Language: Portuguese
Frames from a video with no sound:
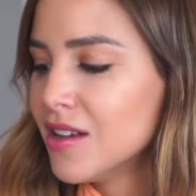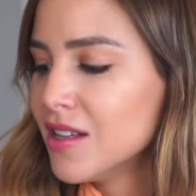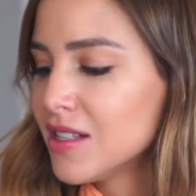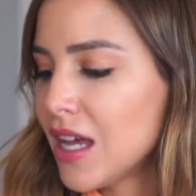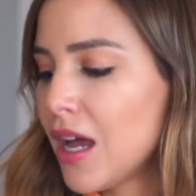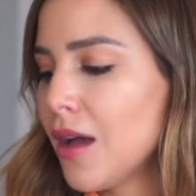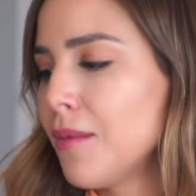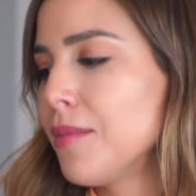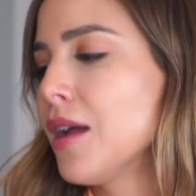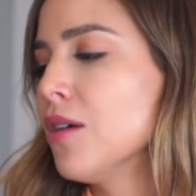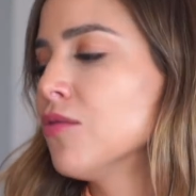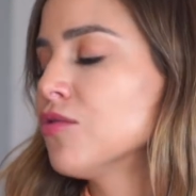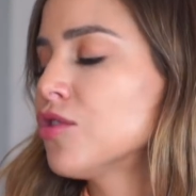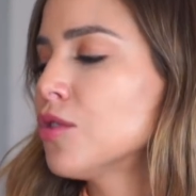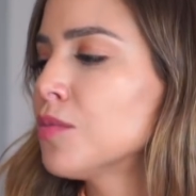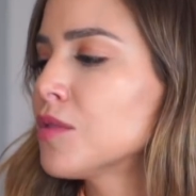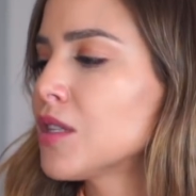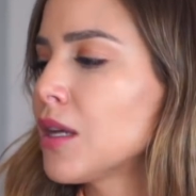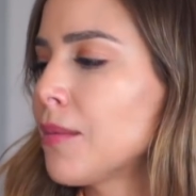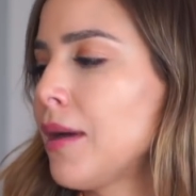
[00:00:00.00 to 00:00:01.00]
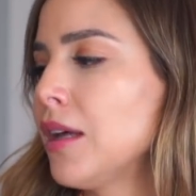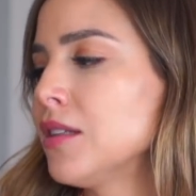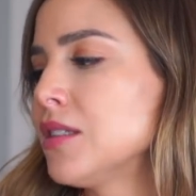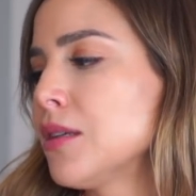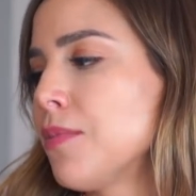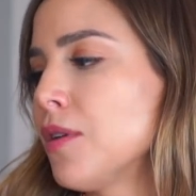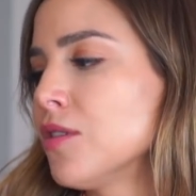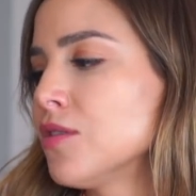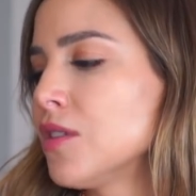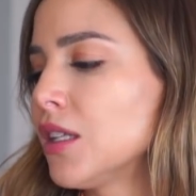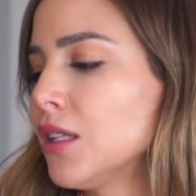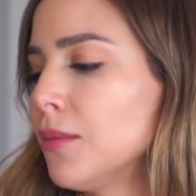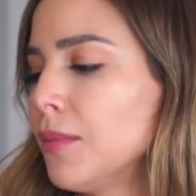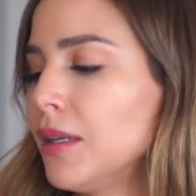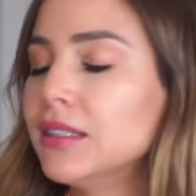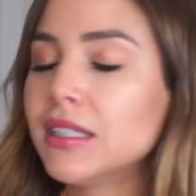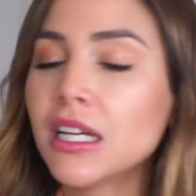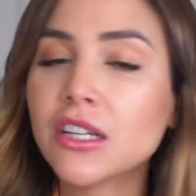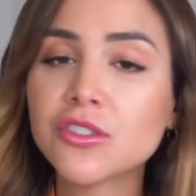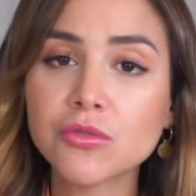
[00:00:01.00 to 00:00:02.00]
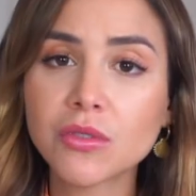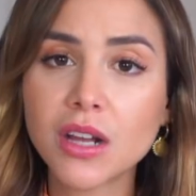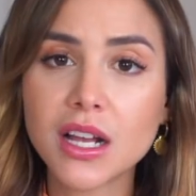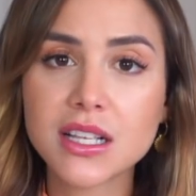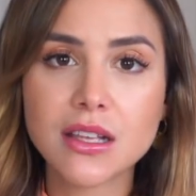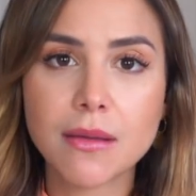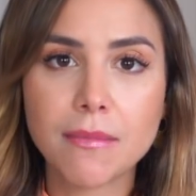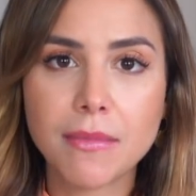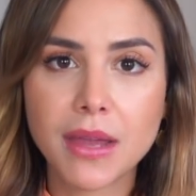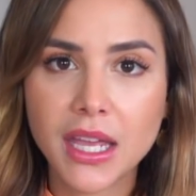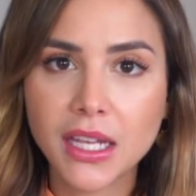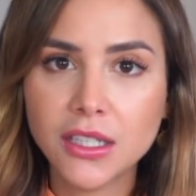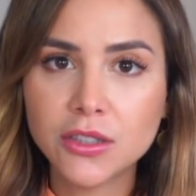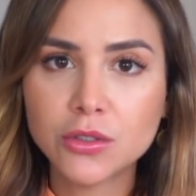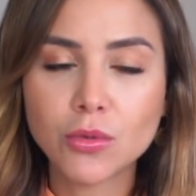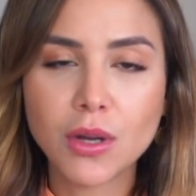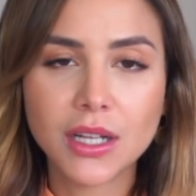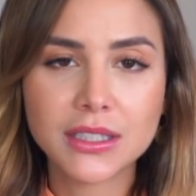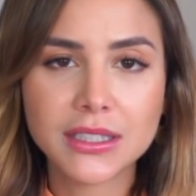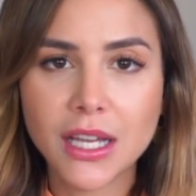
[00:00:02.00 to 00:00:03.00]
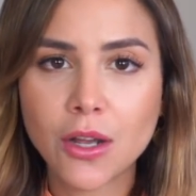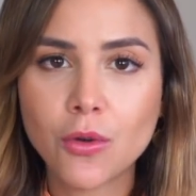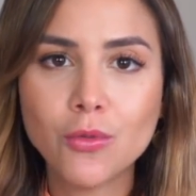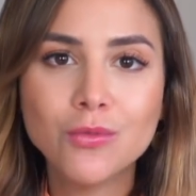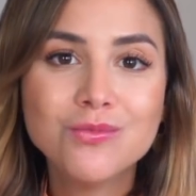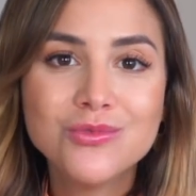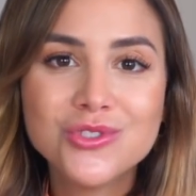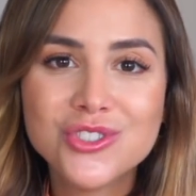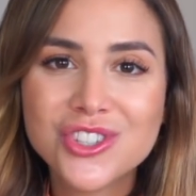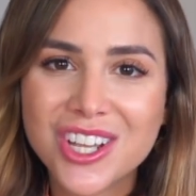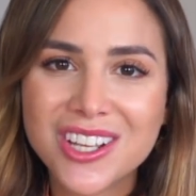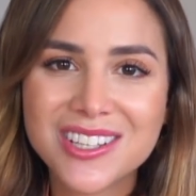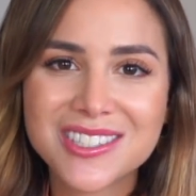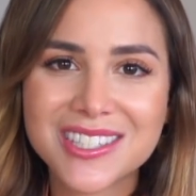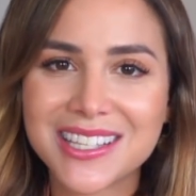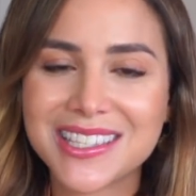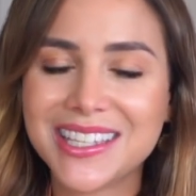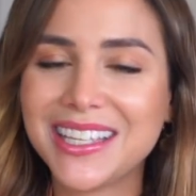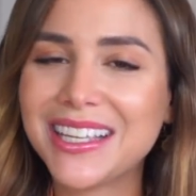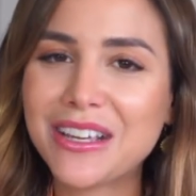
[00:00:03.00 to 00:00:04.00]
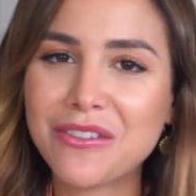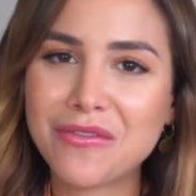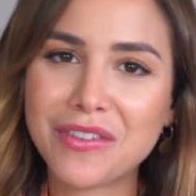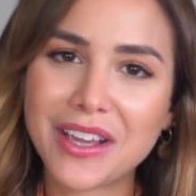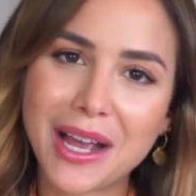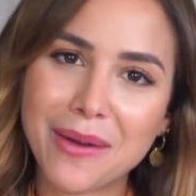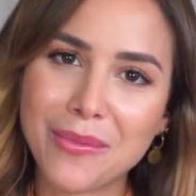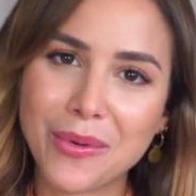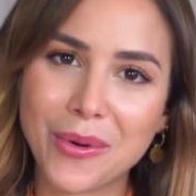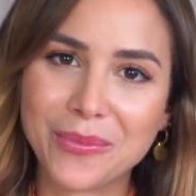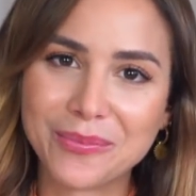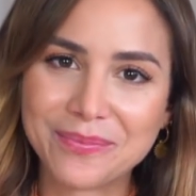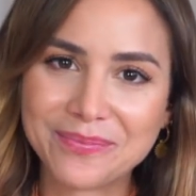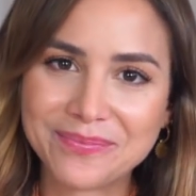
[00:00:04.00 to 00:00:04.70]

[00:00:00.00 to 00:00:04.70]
Sabe, é um tipo de sapato que você pode usar também desde um casamento até com um jeans, assim, que fica bom